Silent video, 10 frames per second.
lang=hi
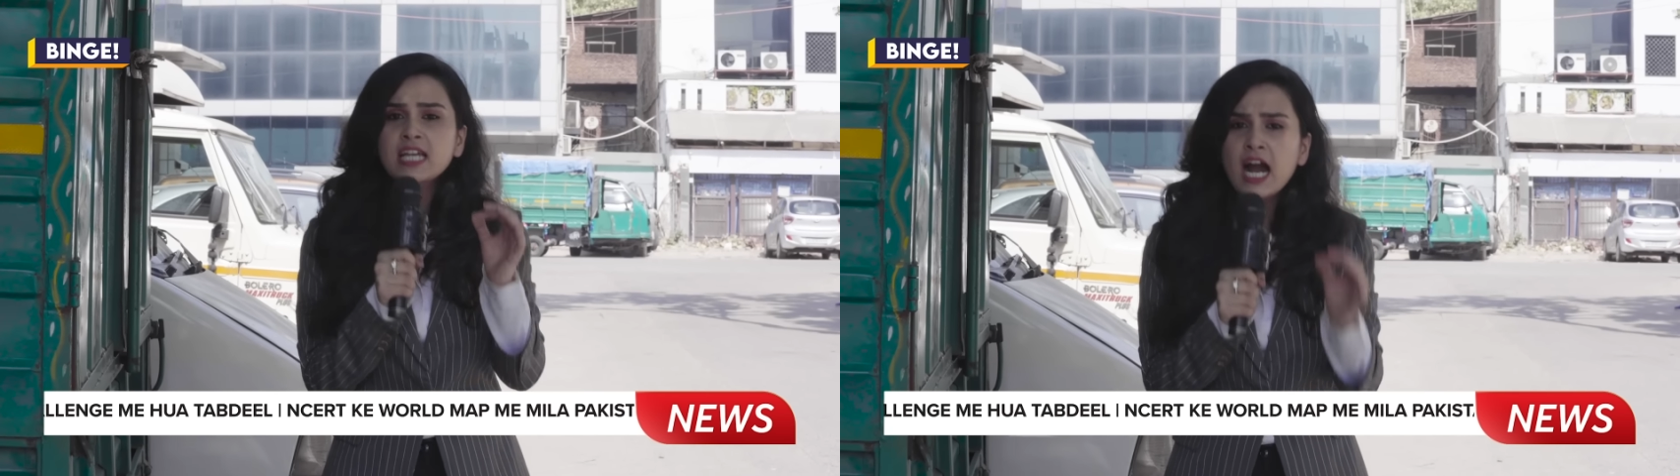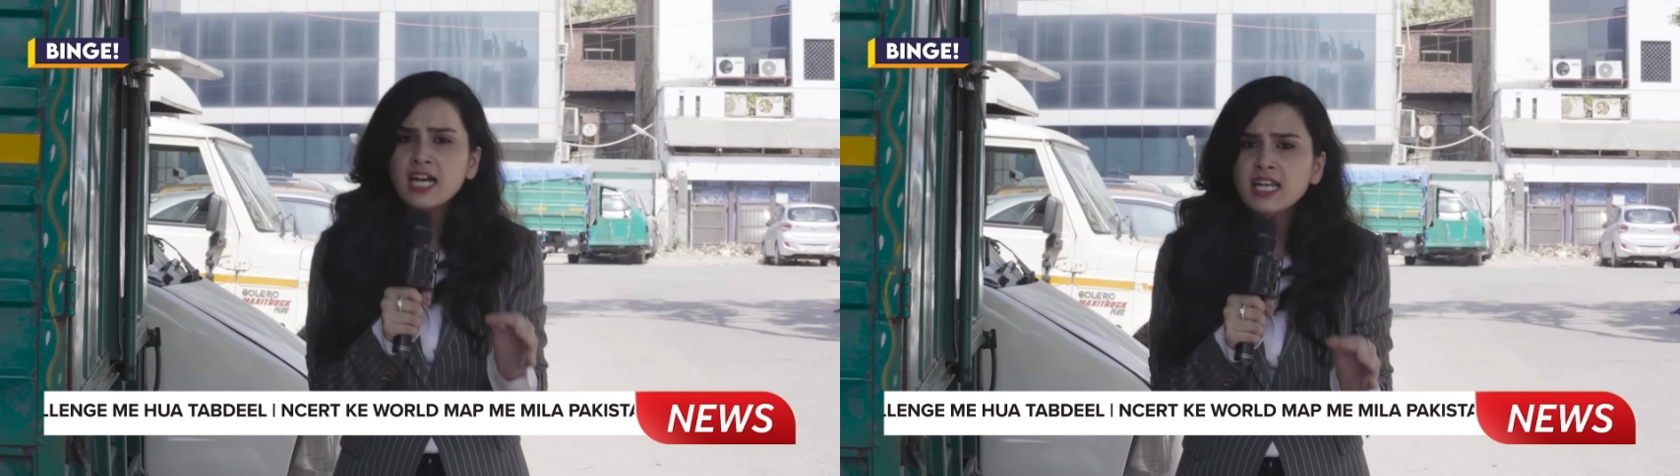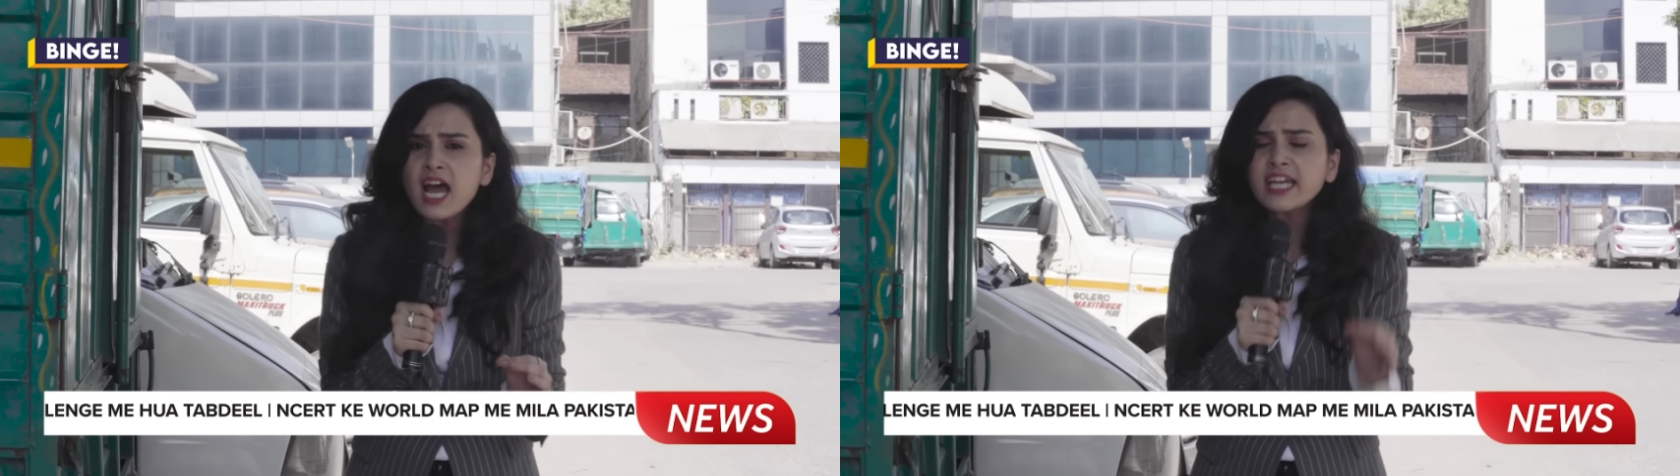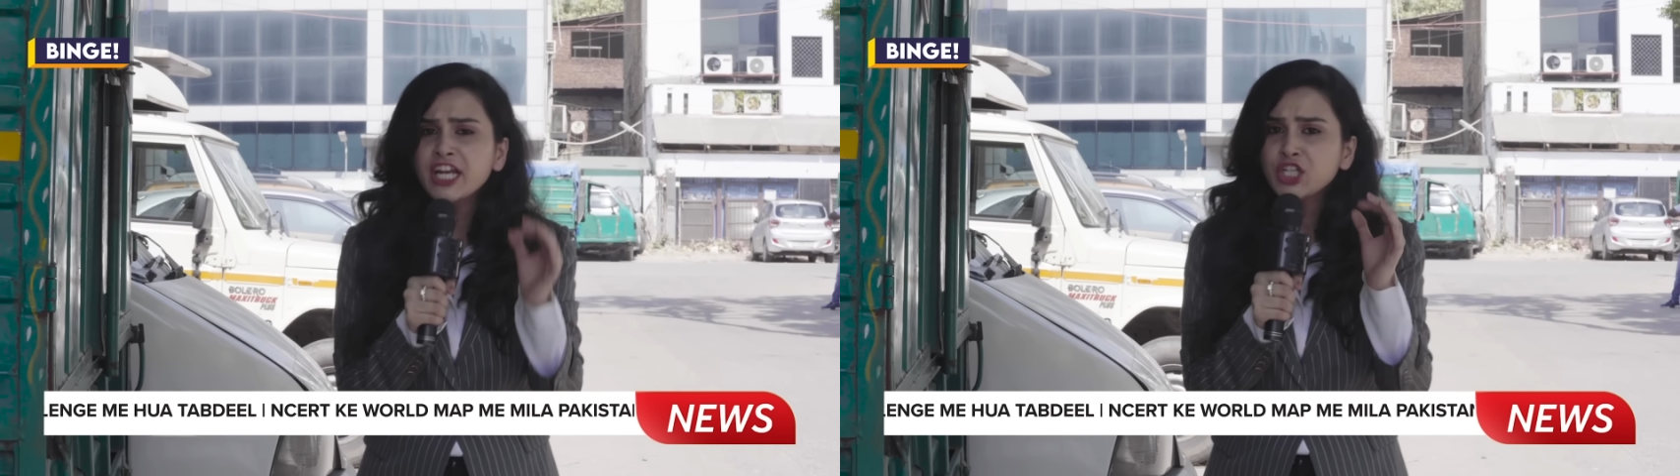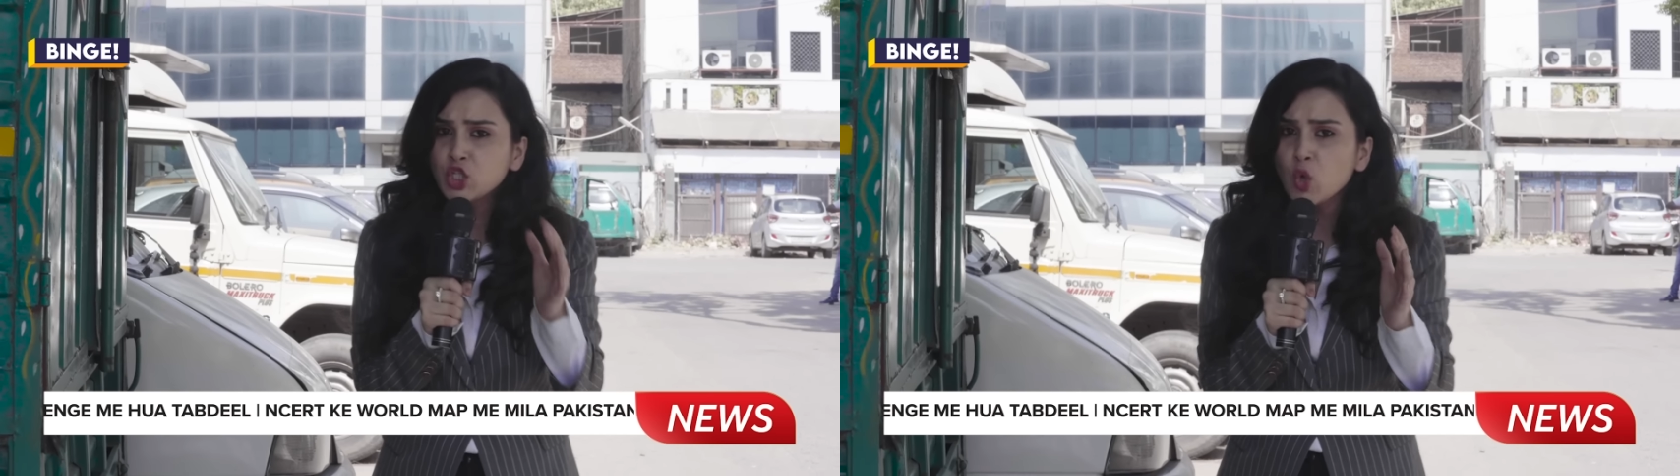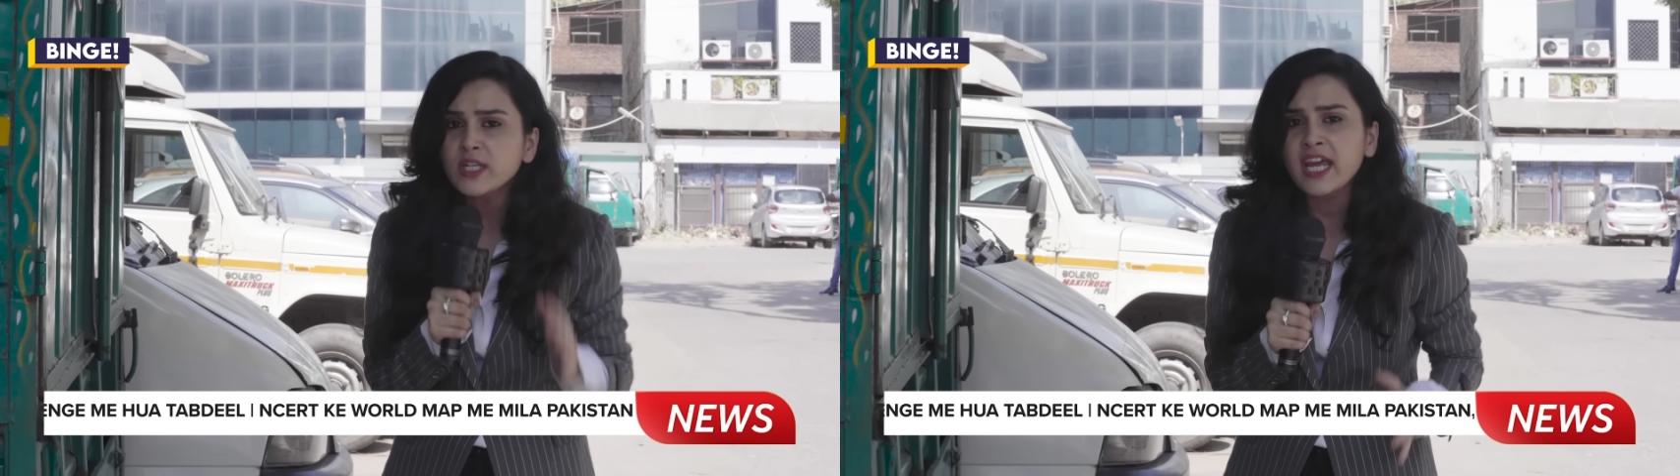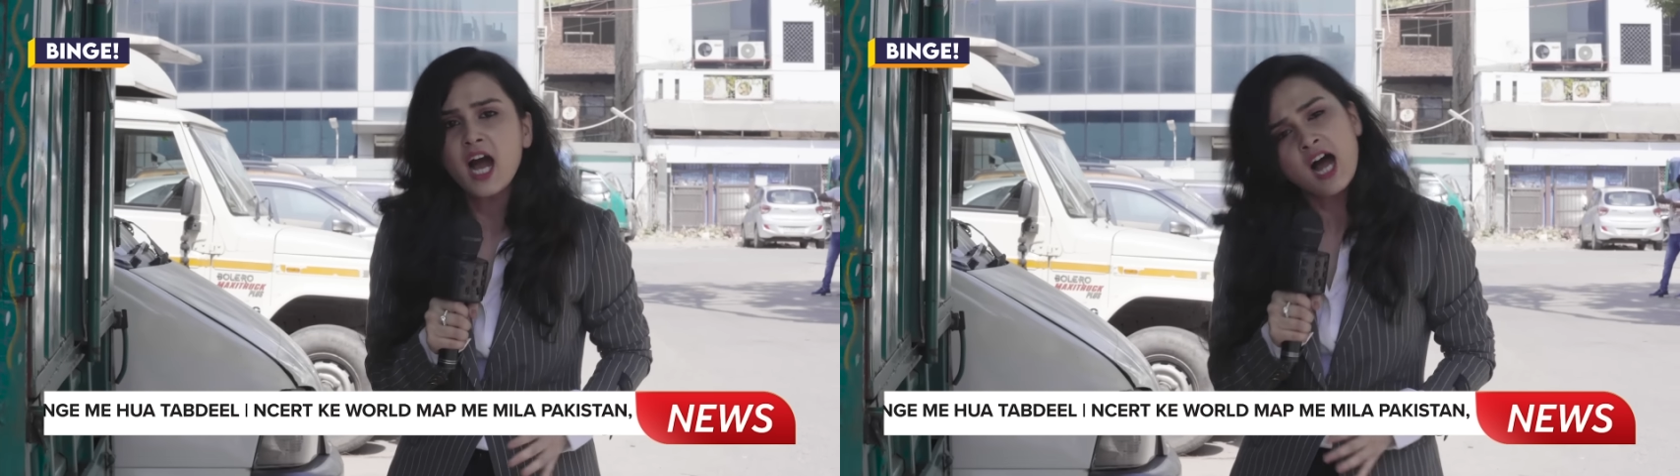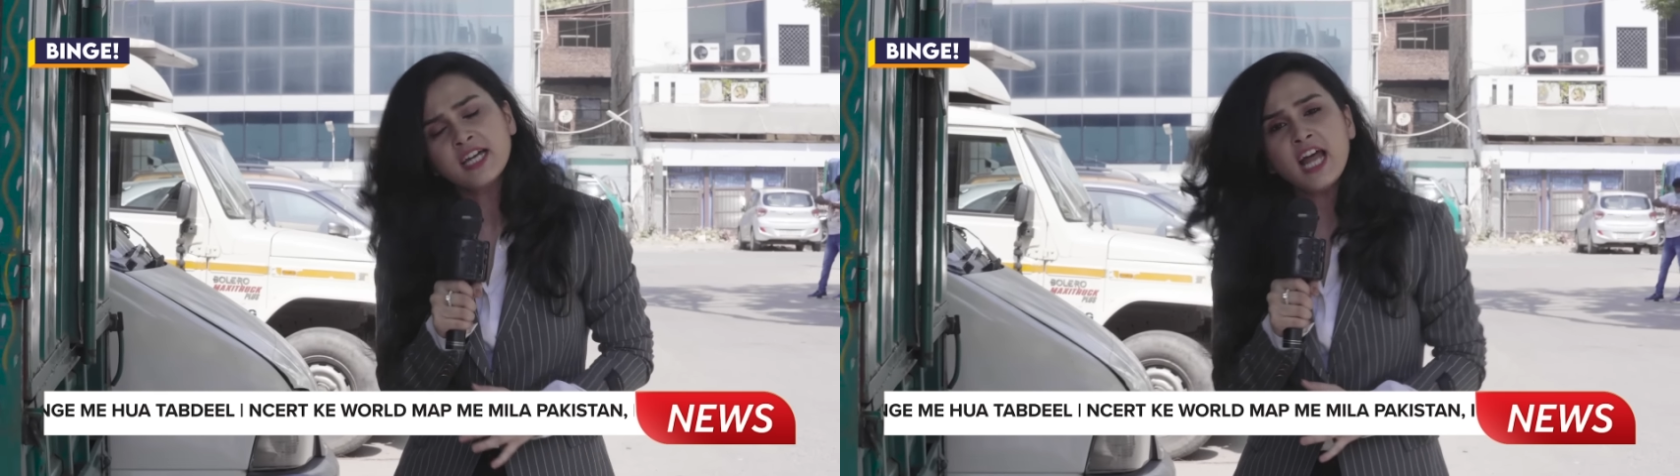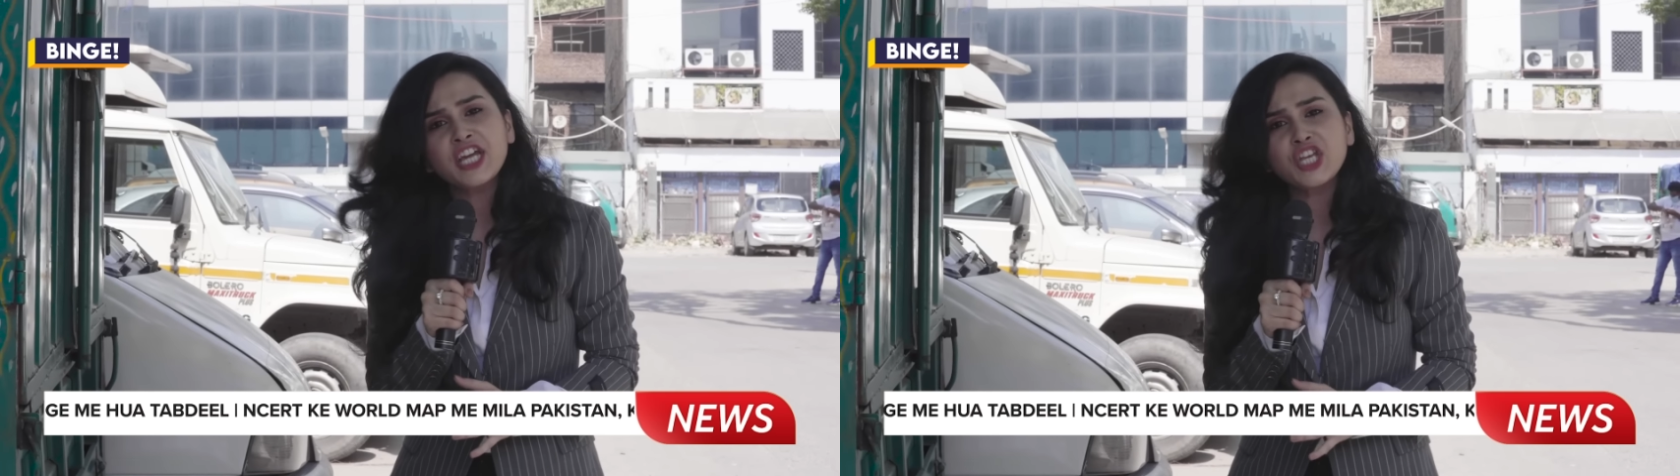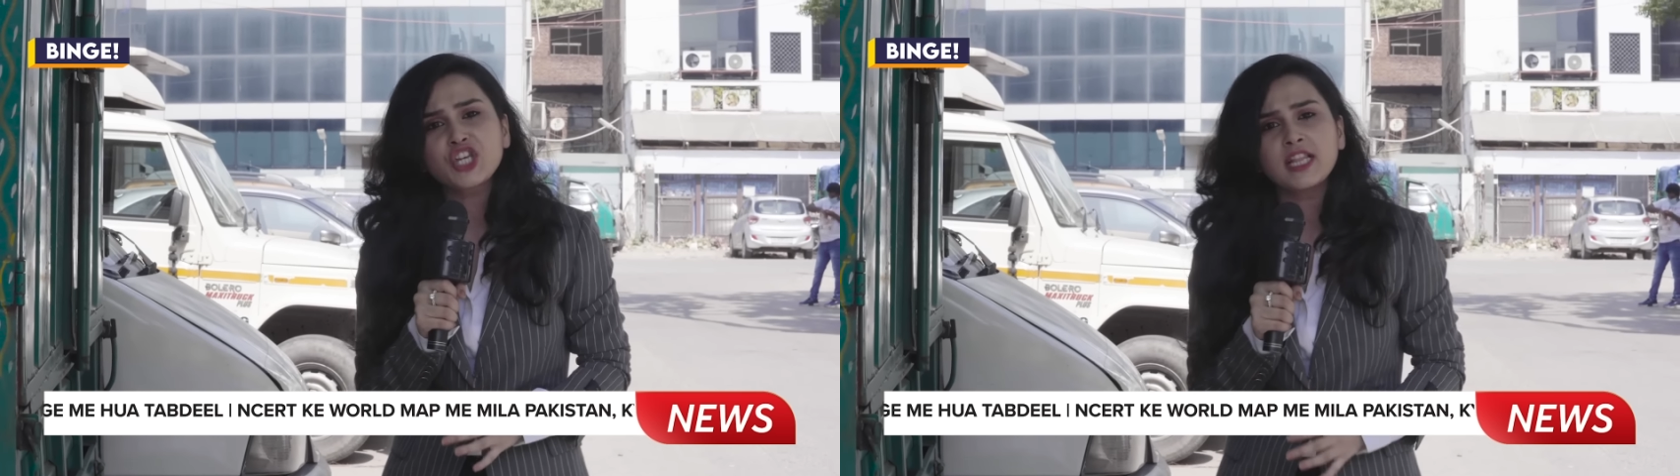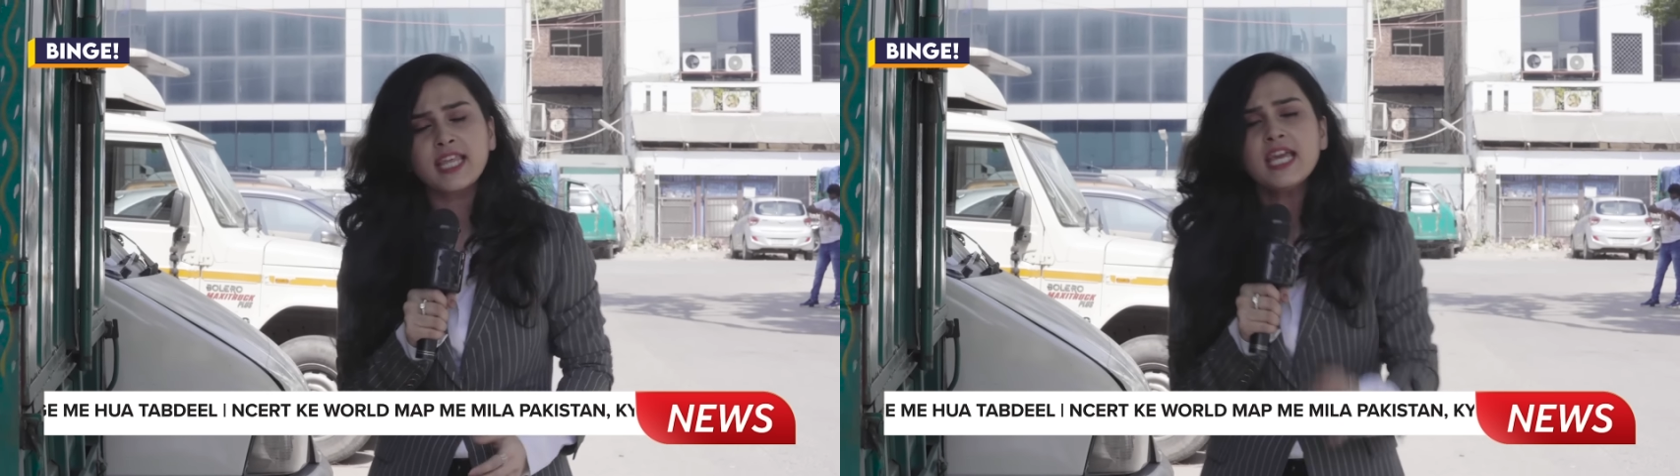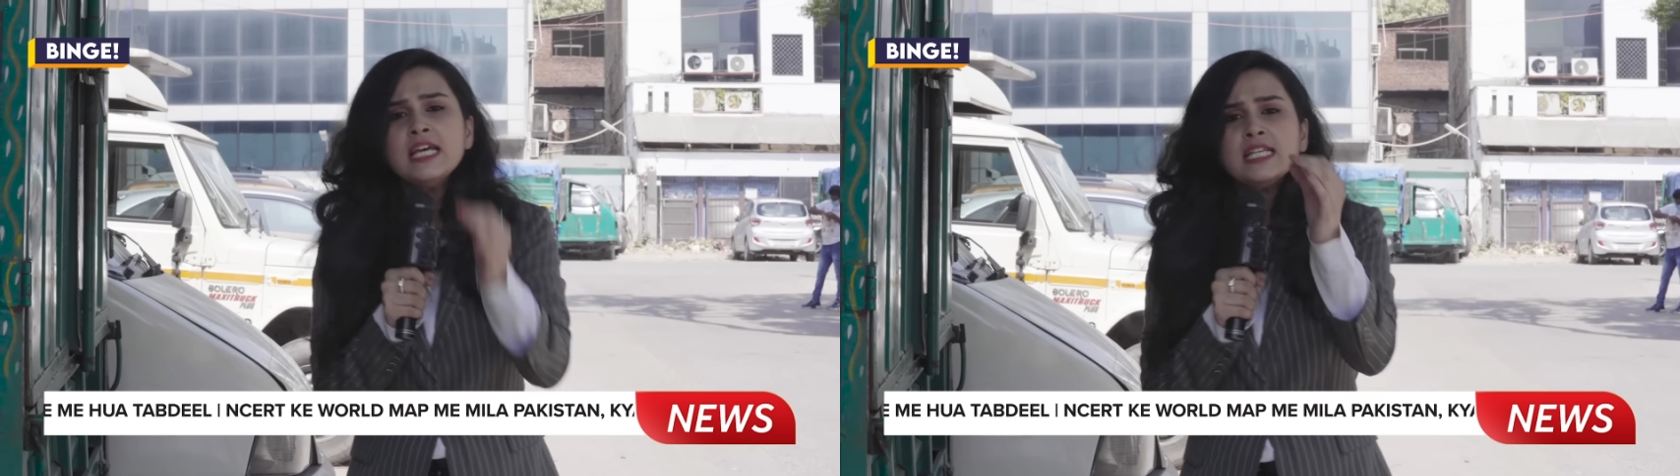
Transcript: कंगना के टूटे अंगना के चलते